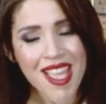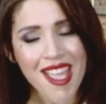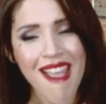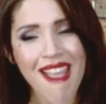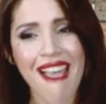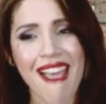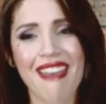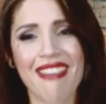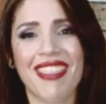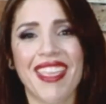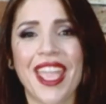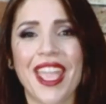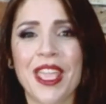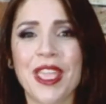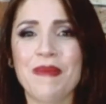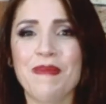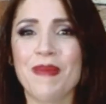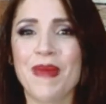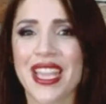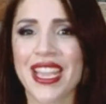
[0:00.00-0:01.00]
ah, de
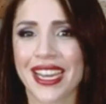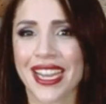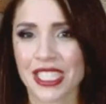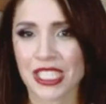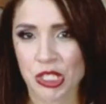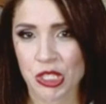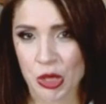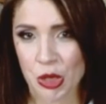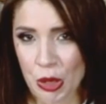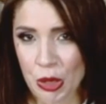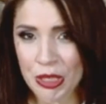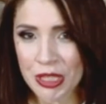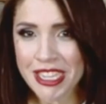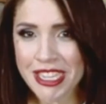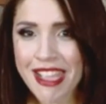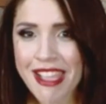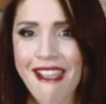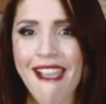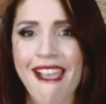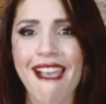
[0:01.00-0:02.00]
inmigración.
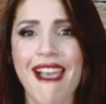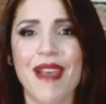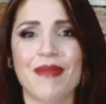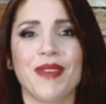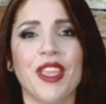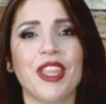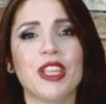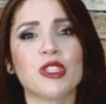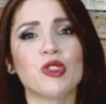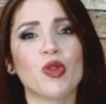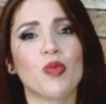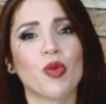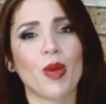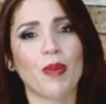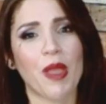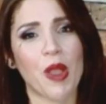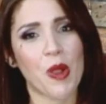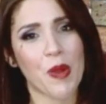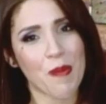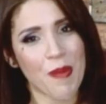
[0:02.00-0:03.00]
Ah, tiene su
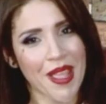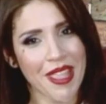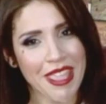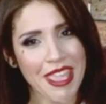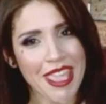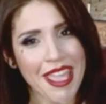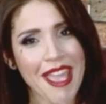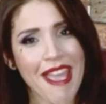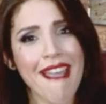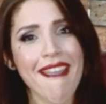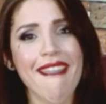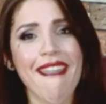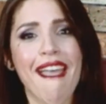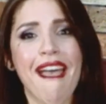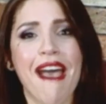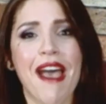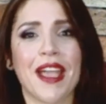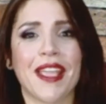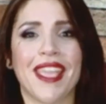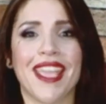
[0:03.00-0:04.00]
propia compañía
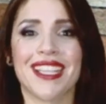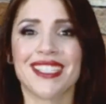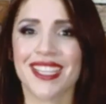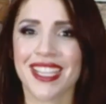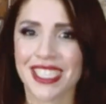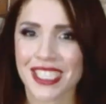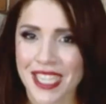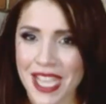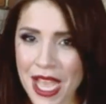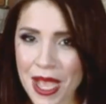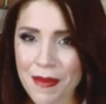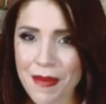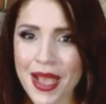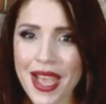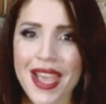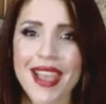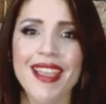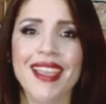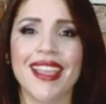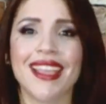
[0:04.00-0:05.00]
ah, que se
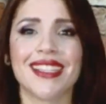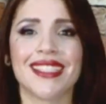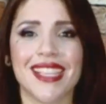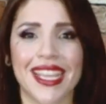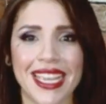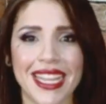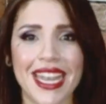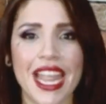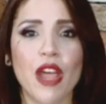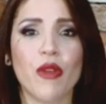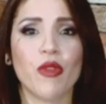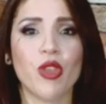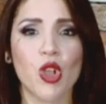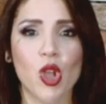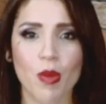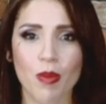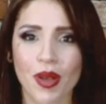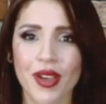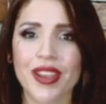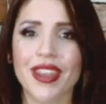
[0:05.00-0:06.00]
llama Dana
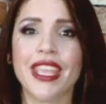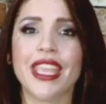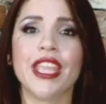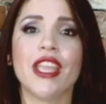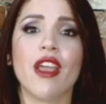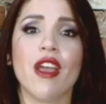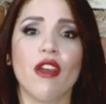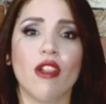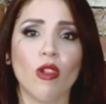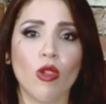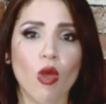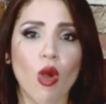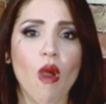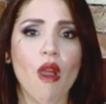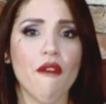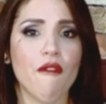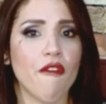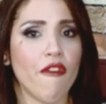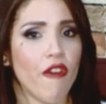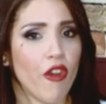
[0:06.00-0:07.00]
Riccoboni
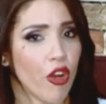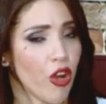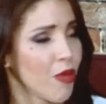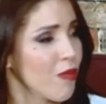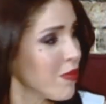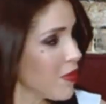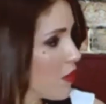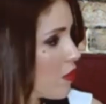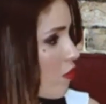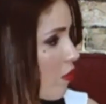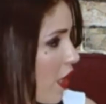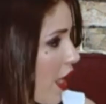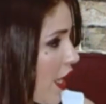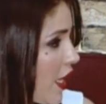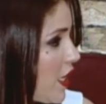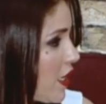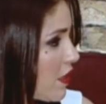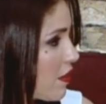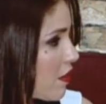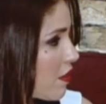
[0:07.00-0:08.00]
Law Firm,
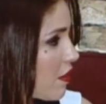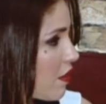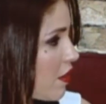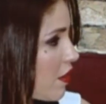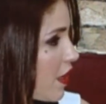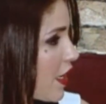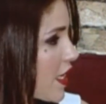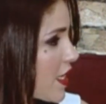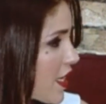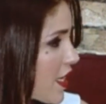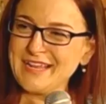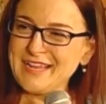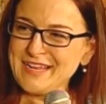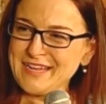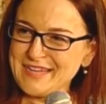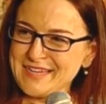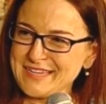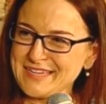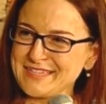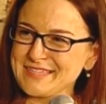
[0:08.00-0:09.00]
right? Did I it
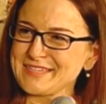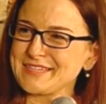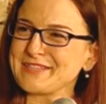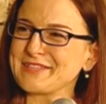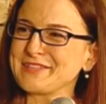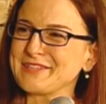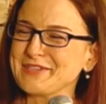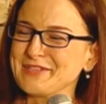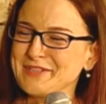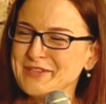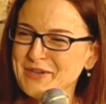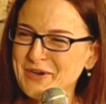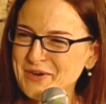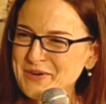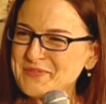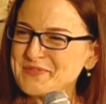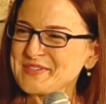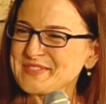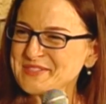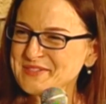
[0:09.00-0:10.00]
right? the law
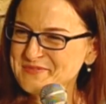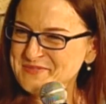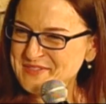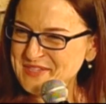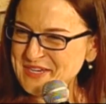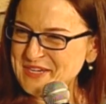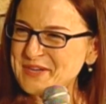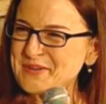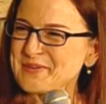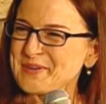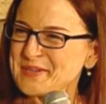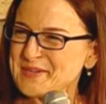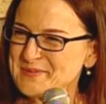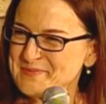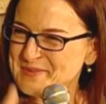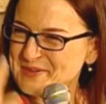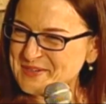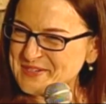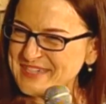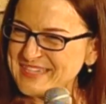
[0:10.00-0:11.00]
office of Dana
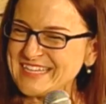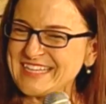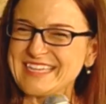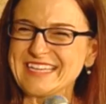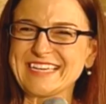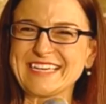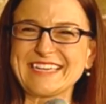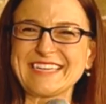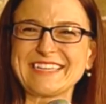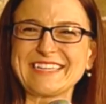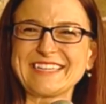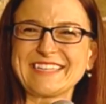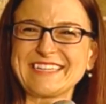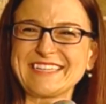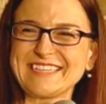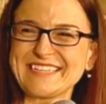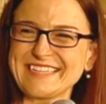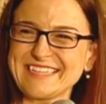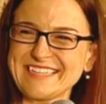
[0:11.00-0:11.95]
Riccoboni. You got it. All